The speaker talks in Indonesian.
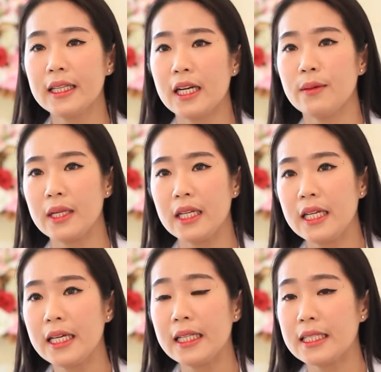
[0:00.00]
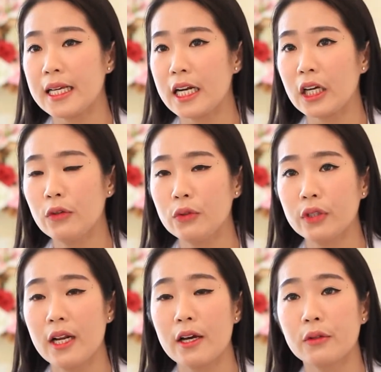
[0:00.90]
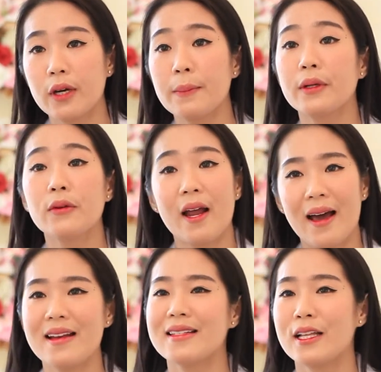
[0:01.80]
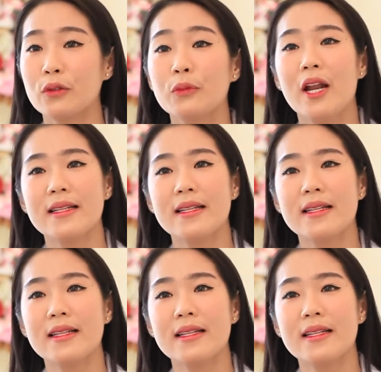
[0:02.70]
treatment ini kita sarankan untuk dilakukan pengulangan satu bulan